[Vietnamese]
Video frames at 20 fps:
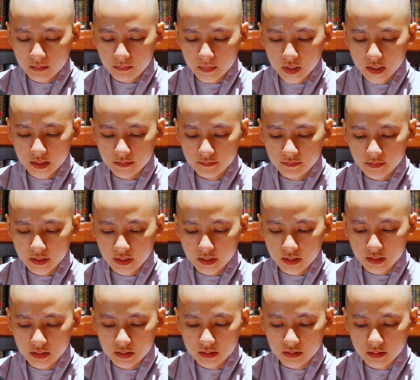bởi
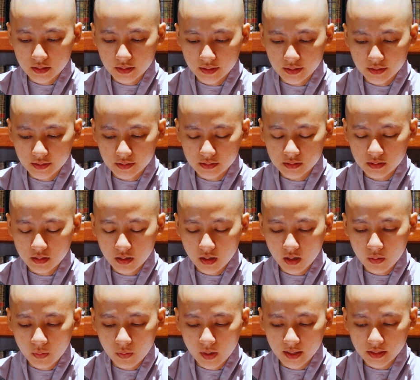vì người nữ
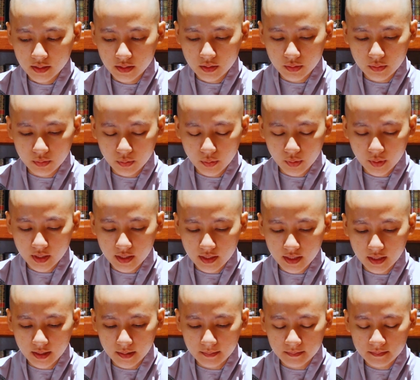có quá nhiều khuyết
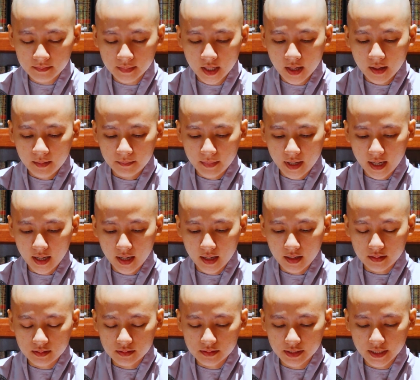điểm
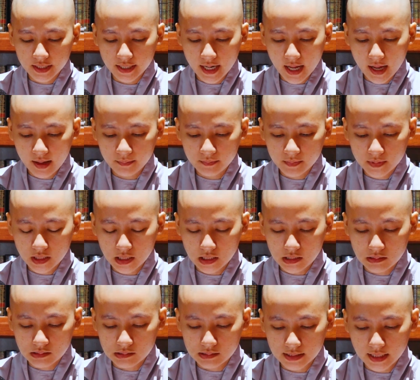mà người nam
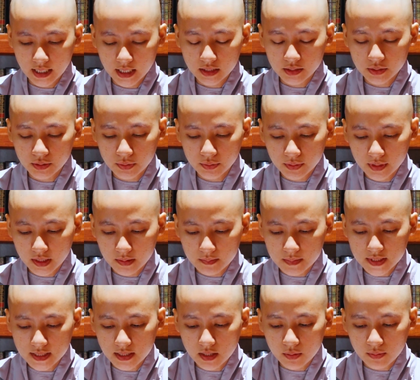thì được các ưu
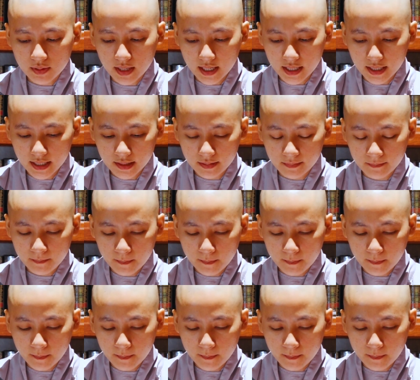điểm sau đây